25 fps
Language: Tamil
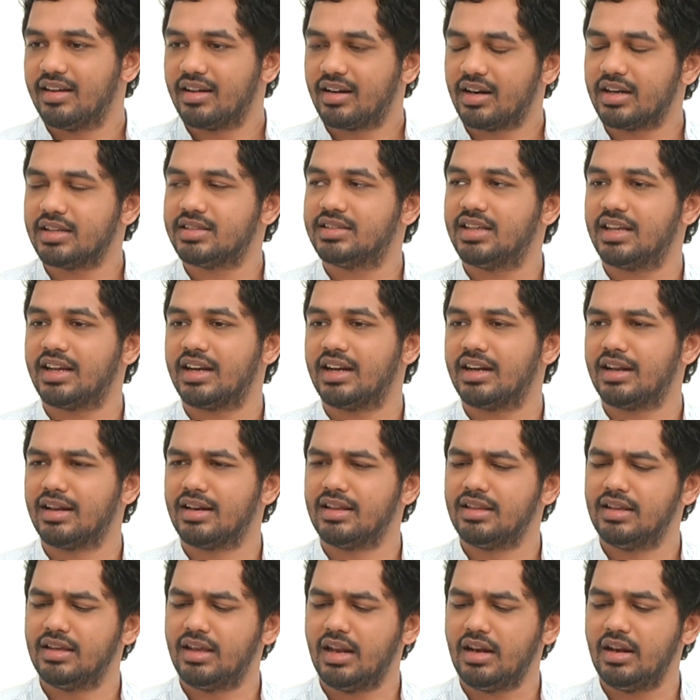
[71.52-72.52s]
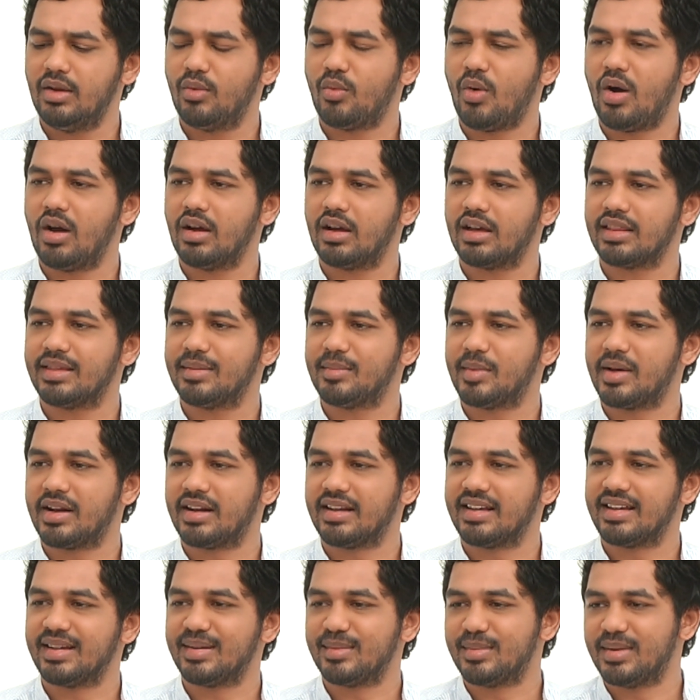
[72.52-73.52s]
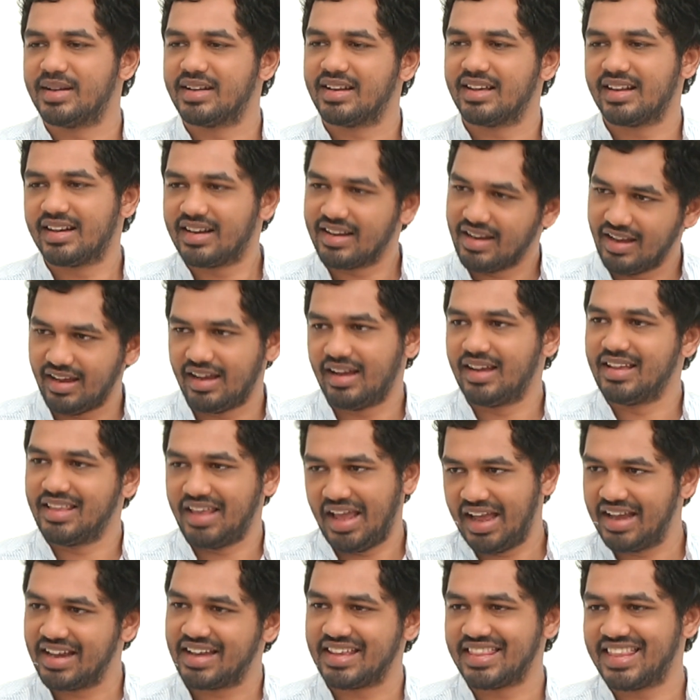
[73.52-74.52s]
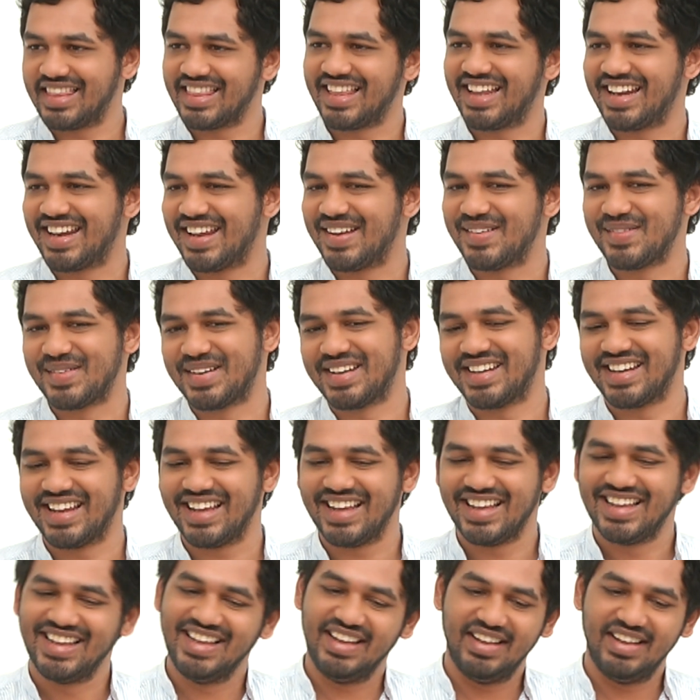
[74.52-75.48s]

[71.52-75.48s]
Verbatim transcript: கடைசியாக கேட்டார் இது என்ன வாங்க கதை மாதிரி இருக்குது அப்படின்னு என் கதை தானா அப்படின்னா